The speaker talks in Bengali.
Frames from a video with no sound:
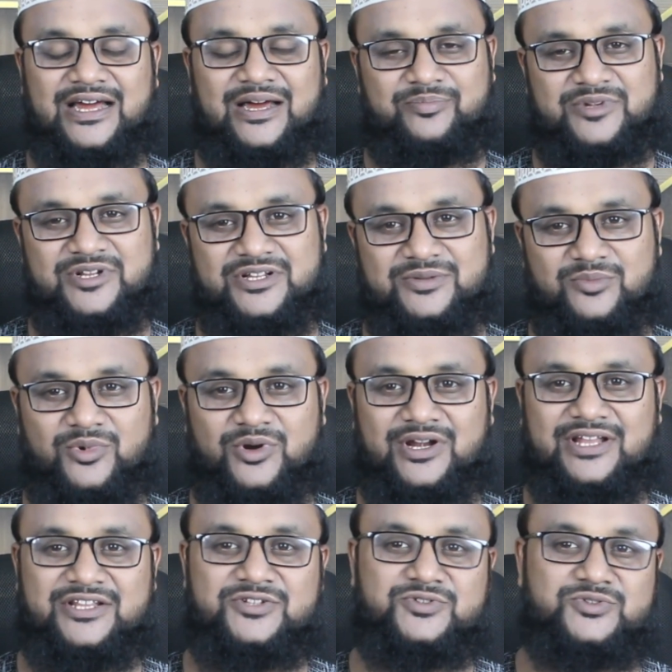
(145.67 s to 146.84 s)
আপনি
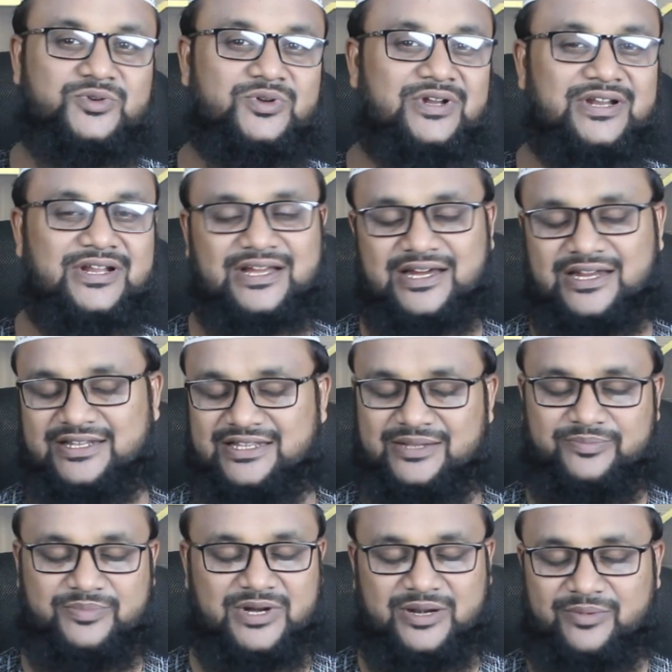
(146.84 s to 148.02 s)
মহিলাদের চুল কাটতে
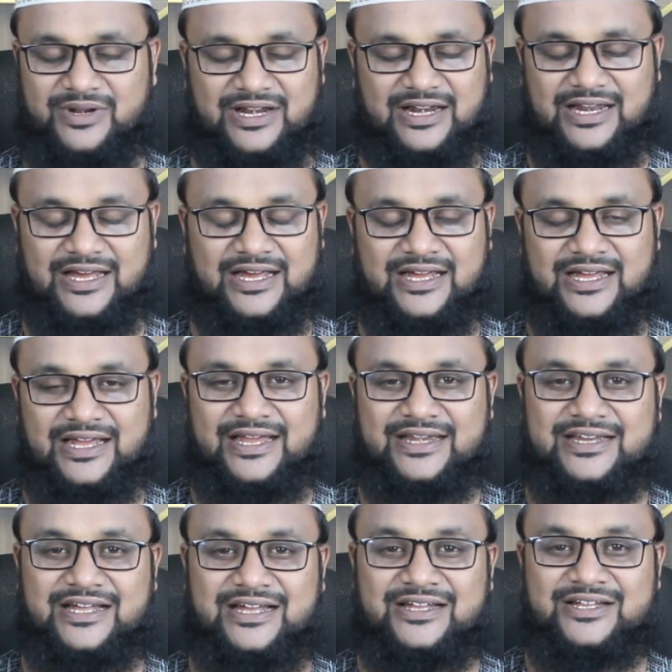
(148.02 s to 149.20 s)
পারবেন না
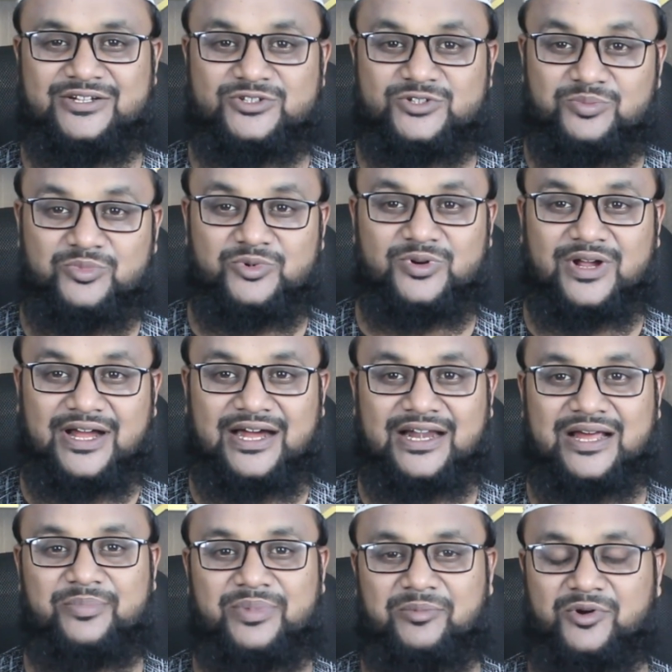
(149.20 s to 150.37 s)
এটা সম্পূর্ণ
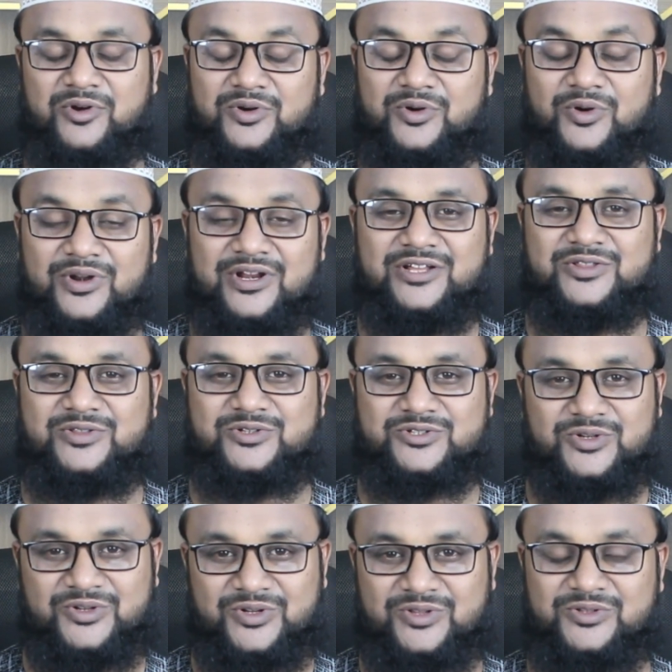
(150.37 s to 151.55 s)
খারাপ এবং গর্হিত
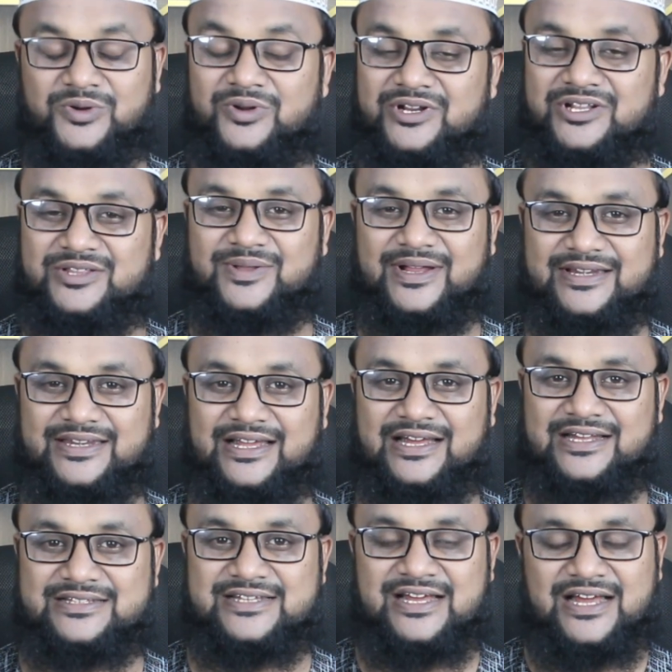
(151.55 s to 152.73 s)
শরীয়ত গর্হিত একটি
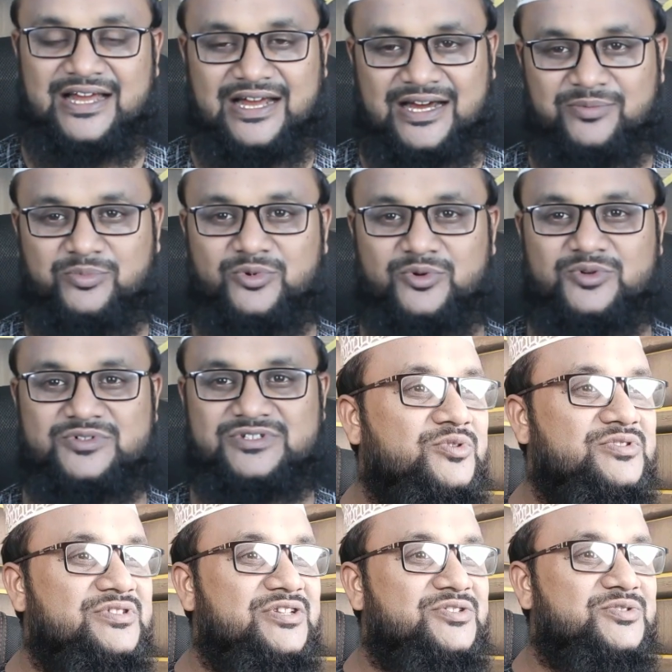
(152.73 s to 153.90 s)
কাজ আর পুরুষ
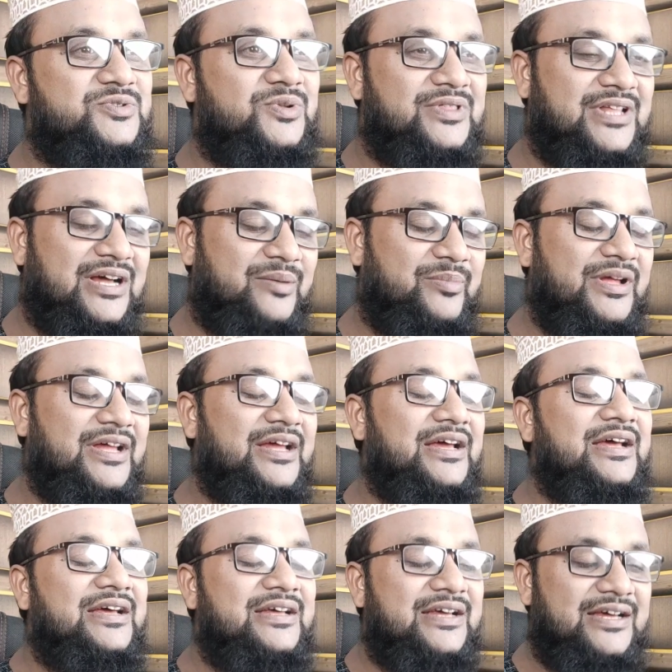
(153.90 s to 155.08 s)
পুরুষদের চুল থাকবে
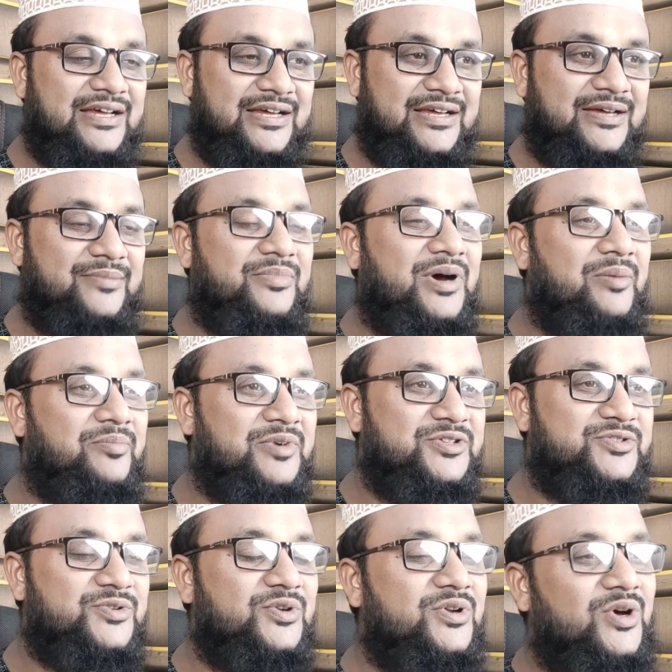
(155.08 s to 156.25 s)

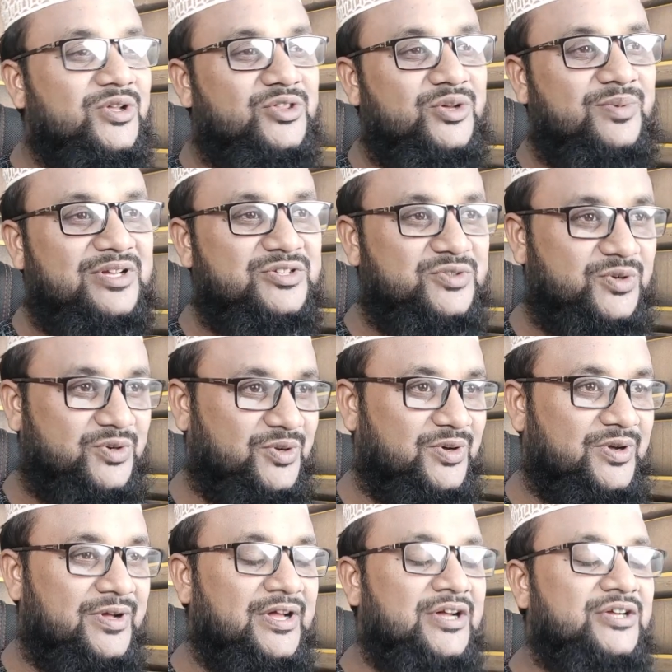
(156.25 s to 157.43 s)
বাবরি চুল অথবা ছোট
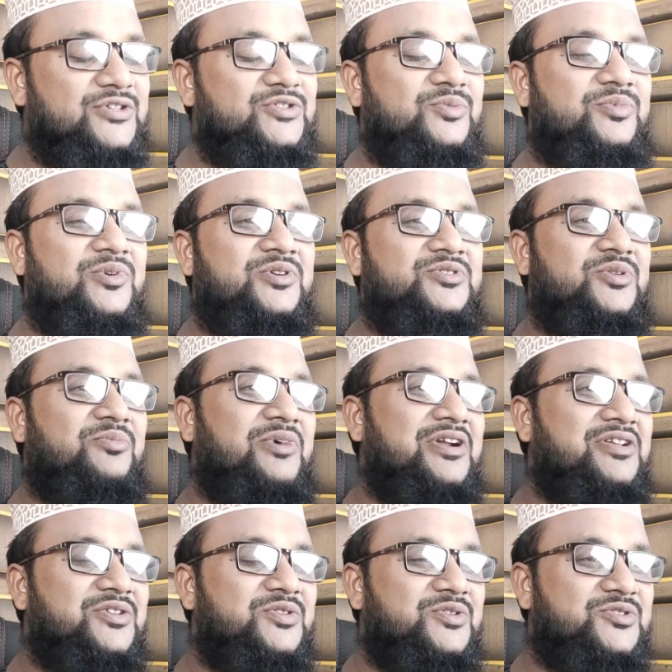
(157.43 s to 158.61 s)
সুপ্রিয়
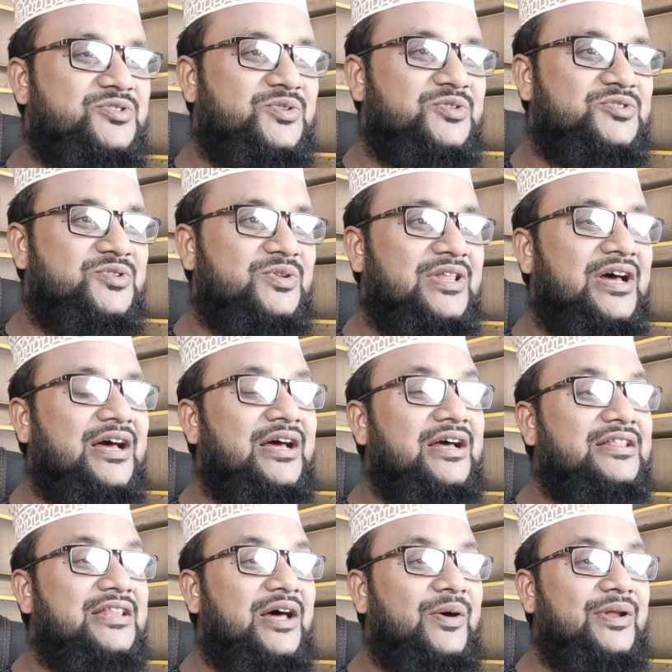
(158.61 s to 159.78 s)
সম্মানিত দর্শক শ্রোতা
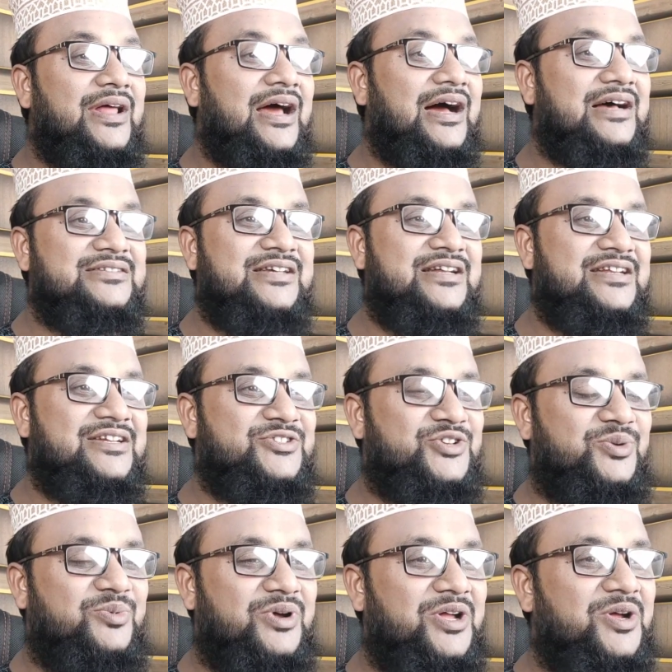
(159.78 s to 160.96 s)
তাহলে আজানের
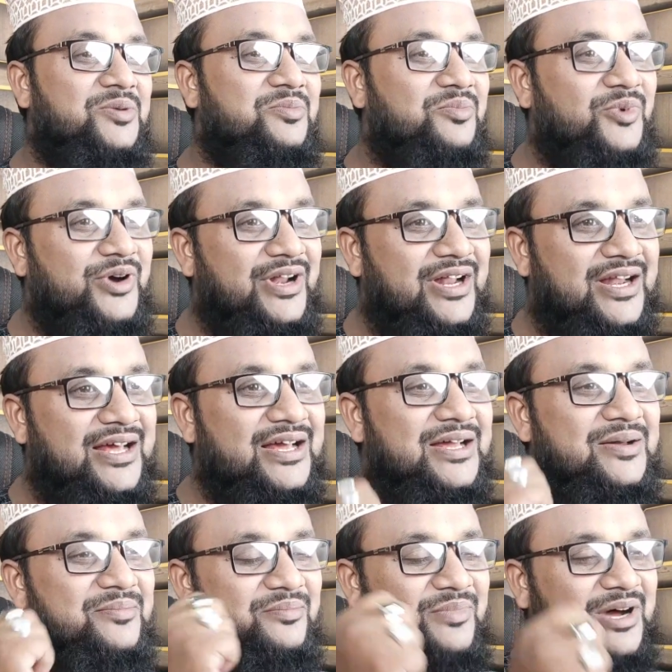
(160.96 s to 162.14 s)
সময় মহিলারা
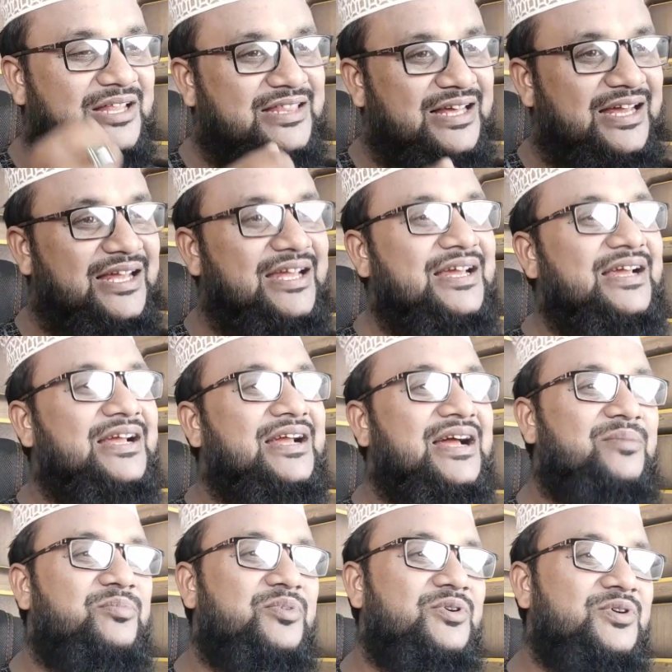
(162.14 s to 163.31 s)
মাথায়
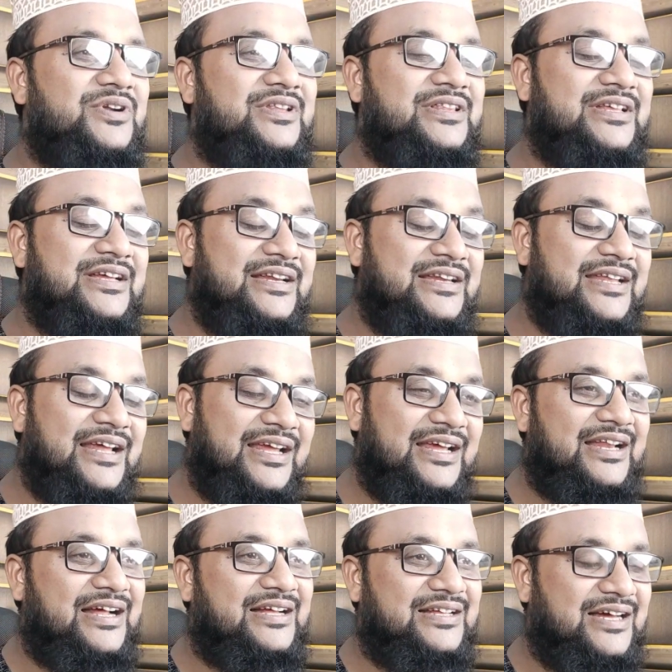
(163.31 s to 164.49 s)
কাপড় দিয়ে
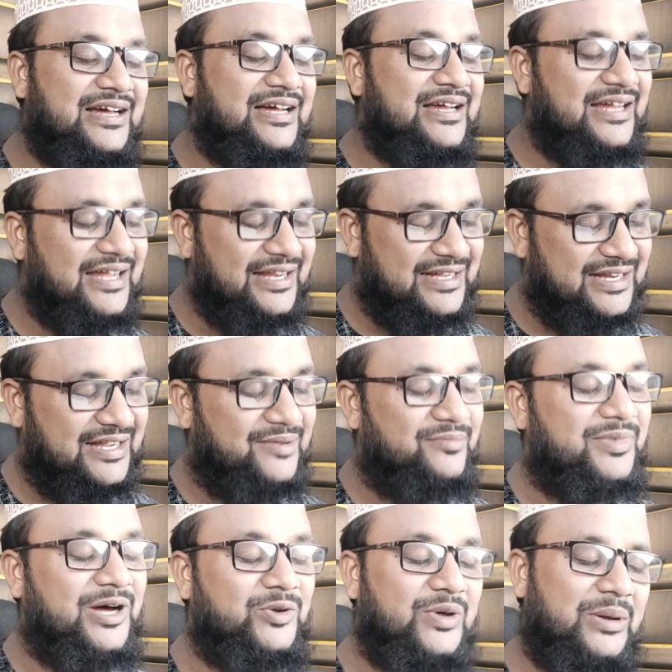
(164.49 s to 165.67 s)
ঢেকে রাখা এটা
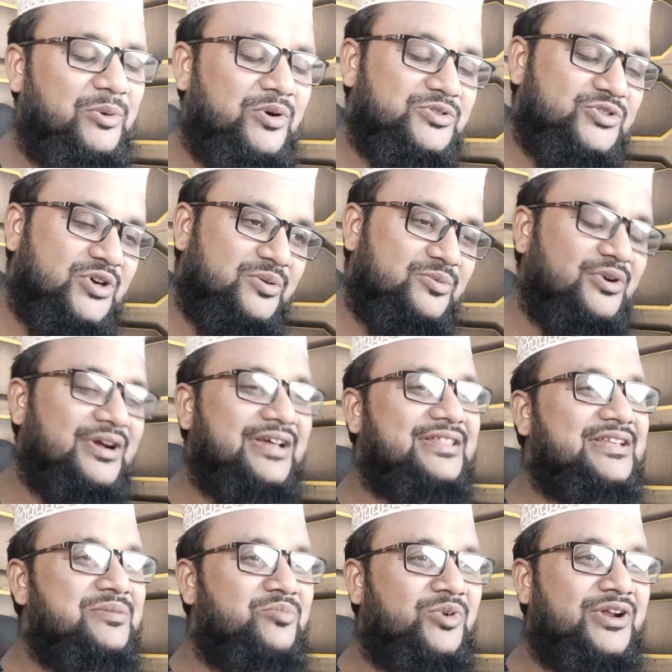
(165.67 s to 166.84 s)
ভালো এবং
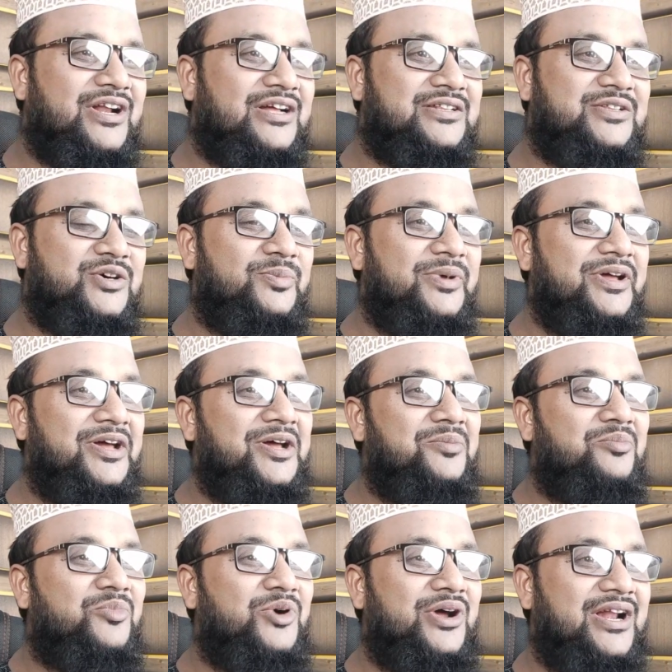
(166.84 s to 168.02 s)
সর্বক্ষেত্রেই মনে রাখতে হবে
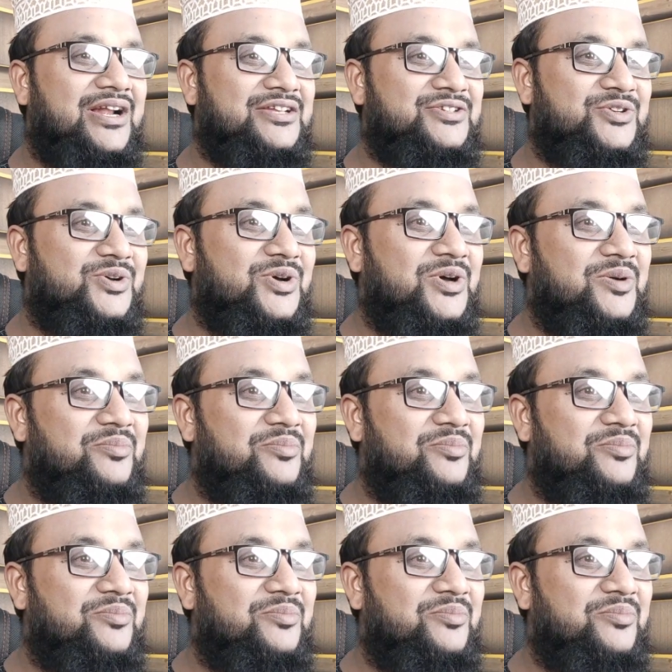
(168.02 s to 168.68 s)
মহিলারা যেন